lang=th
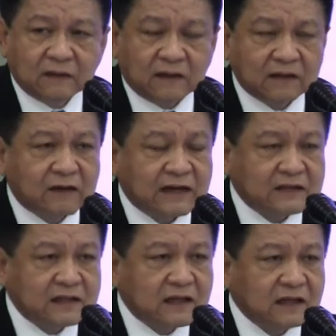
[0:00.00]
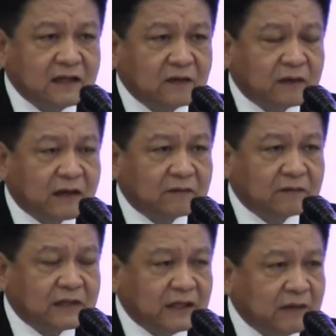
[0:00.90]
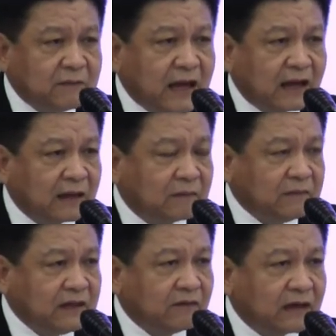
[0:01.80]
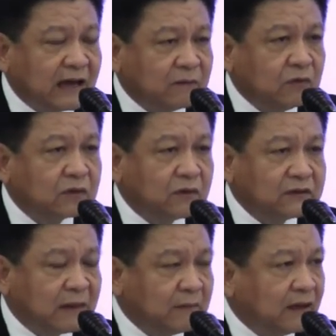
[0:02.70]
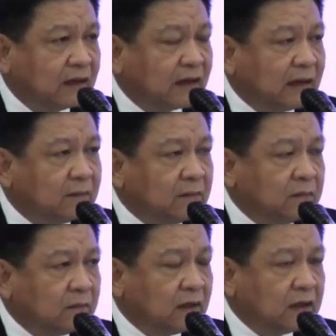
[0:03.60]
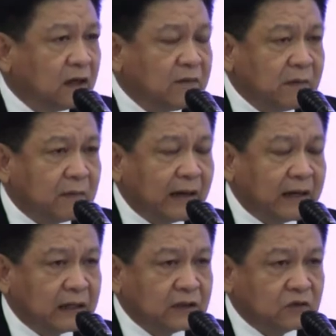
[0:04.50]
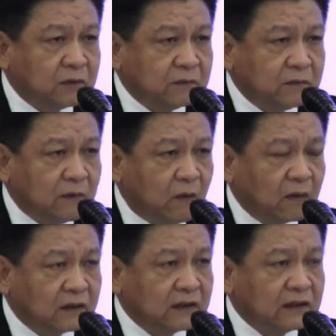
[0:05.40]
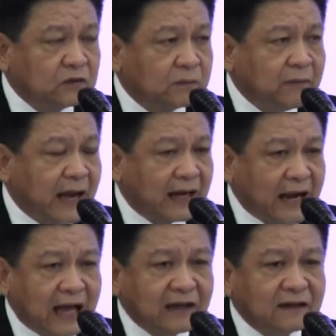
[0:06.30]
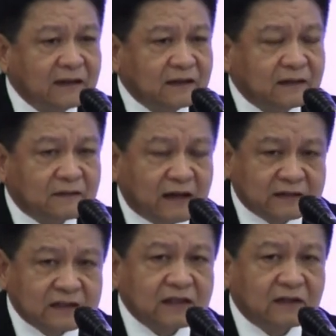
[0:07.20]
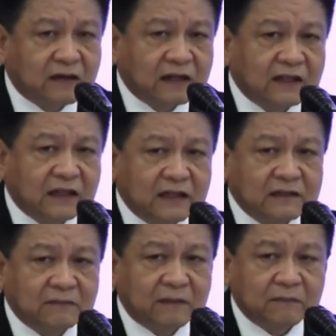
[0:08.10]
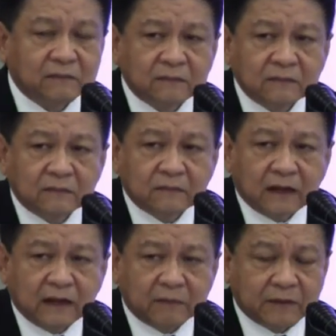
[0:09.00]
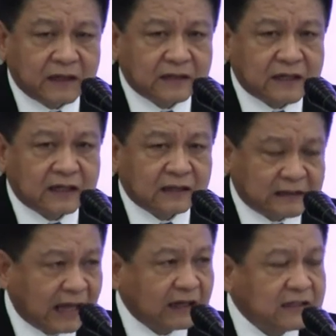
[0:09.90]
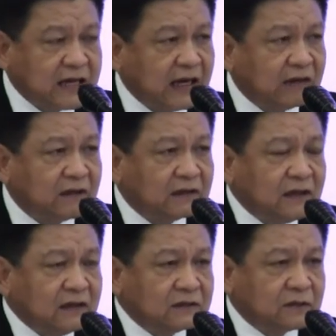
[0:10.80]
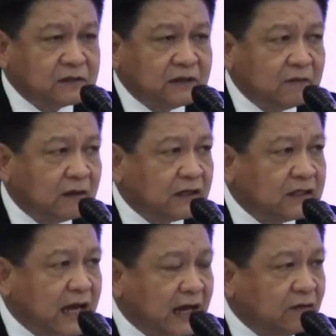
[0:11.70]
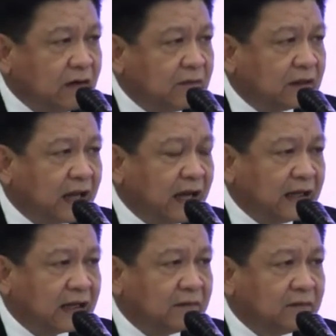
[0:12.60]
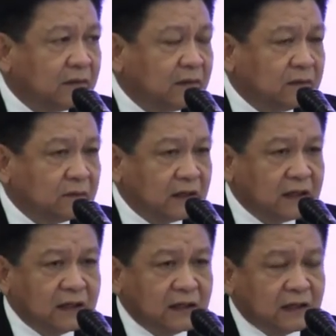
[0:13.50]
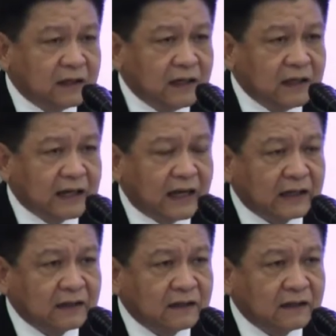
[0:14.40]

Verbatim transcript: แล้ว transaction ที่อยู่เนี่ยมันถี่มากกับยิ่งกว่าการพูดโทรศัพท์อีกนะครับนั้นก็มีประมาณ 1.6 ถึง 1.8 ล้าน transaction ต่อนาทีสำหรับแอปพลิเคชันต่างๆที่ใช้หรือว่าโซเชียลเน็ตเวิร์กที่ใช้อยู่ในเมืองไทยนะครับเพราะฉะนั้นในเรื่องการ